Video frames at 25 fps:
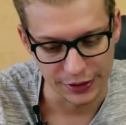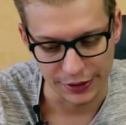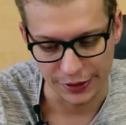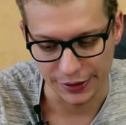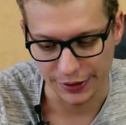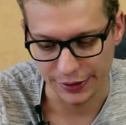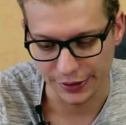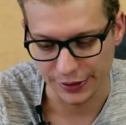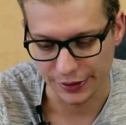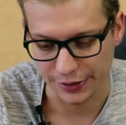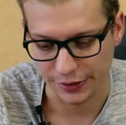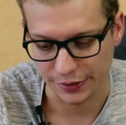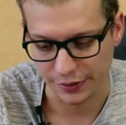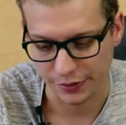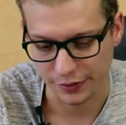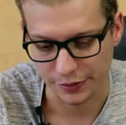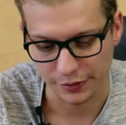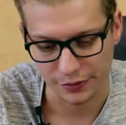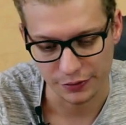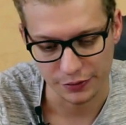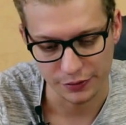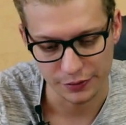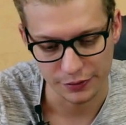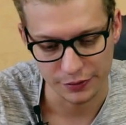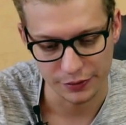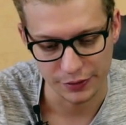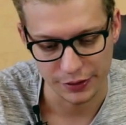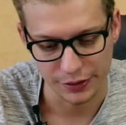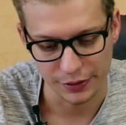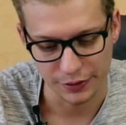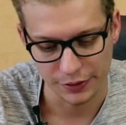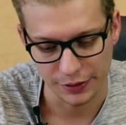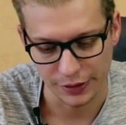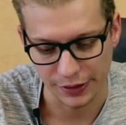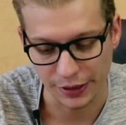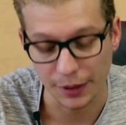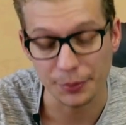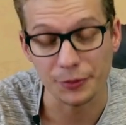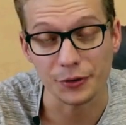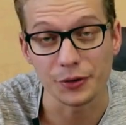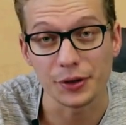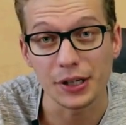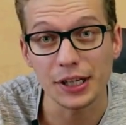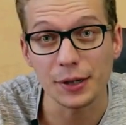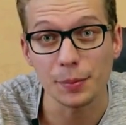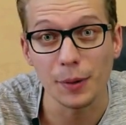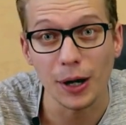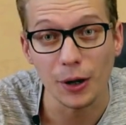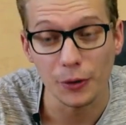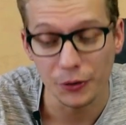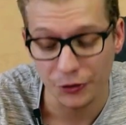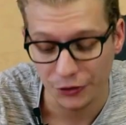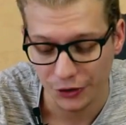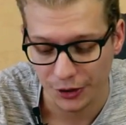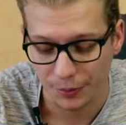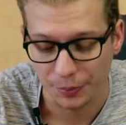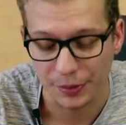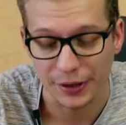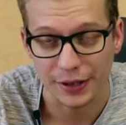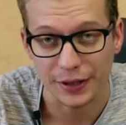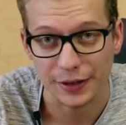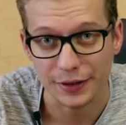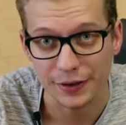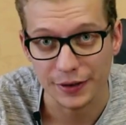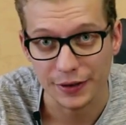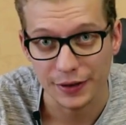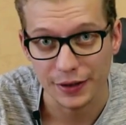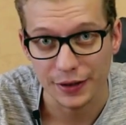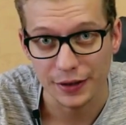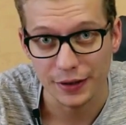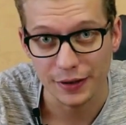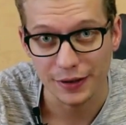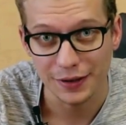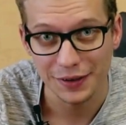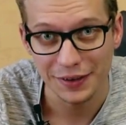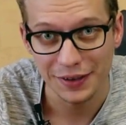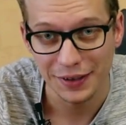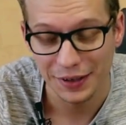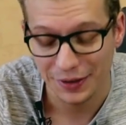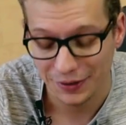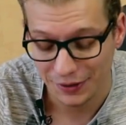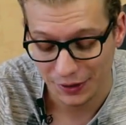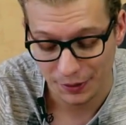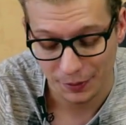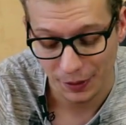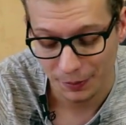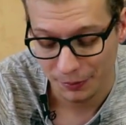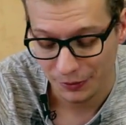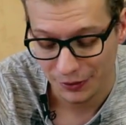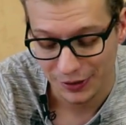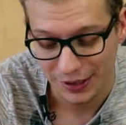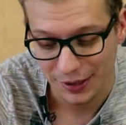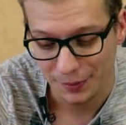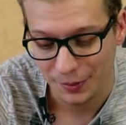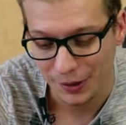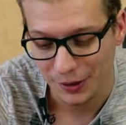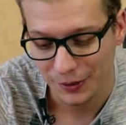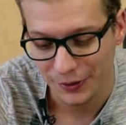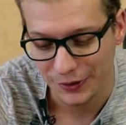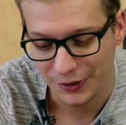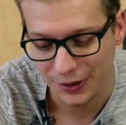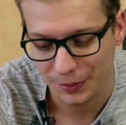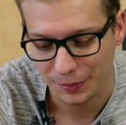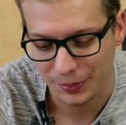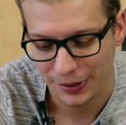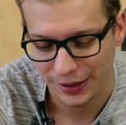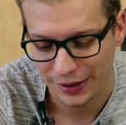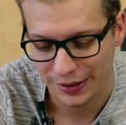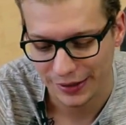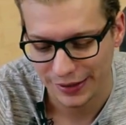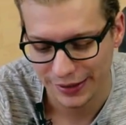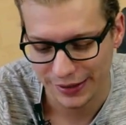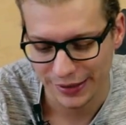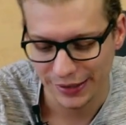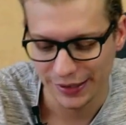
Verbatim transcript: Ja, ich habe es noch nicht mal ausgepackt. Ich habe es noch nicht mal ausgepackt.